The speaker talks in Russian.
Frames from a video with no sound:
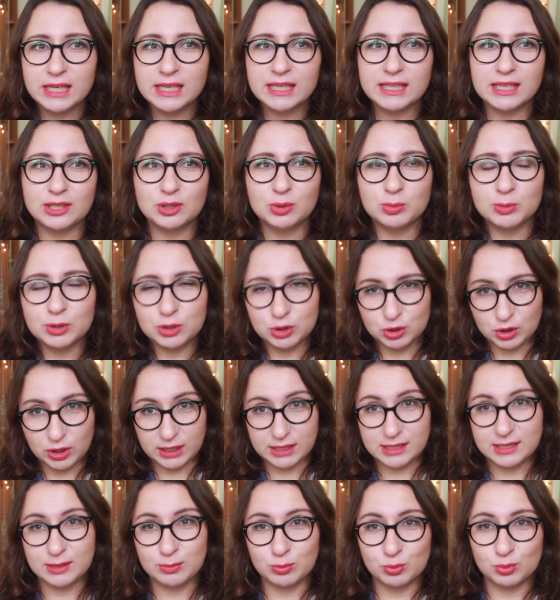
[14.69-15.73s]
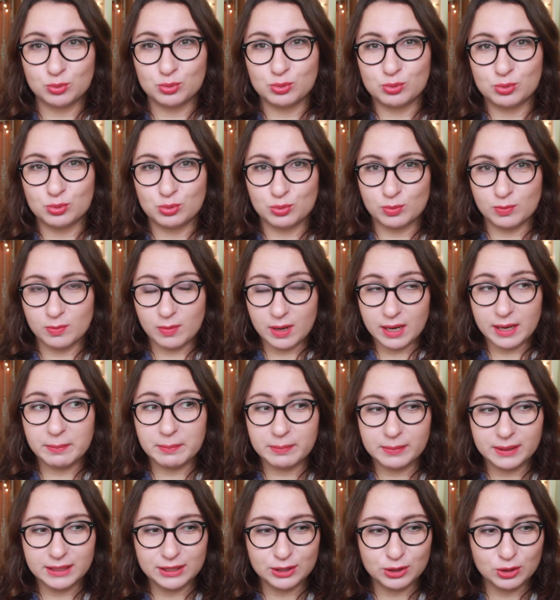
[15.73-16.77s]
Я думала, что я их сниму у
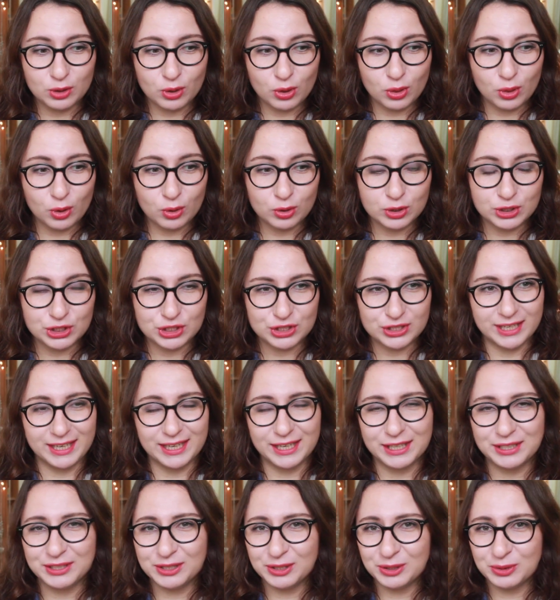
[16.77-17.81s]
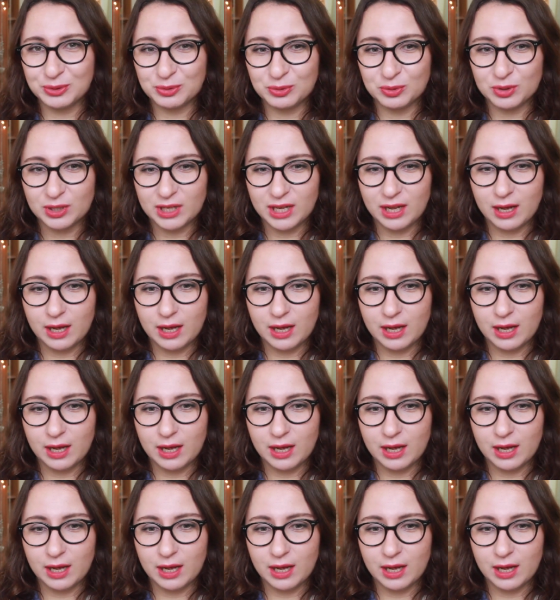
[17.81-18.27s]
мамы, но, к сожалению,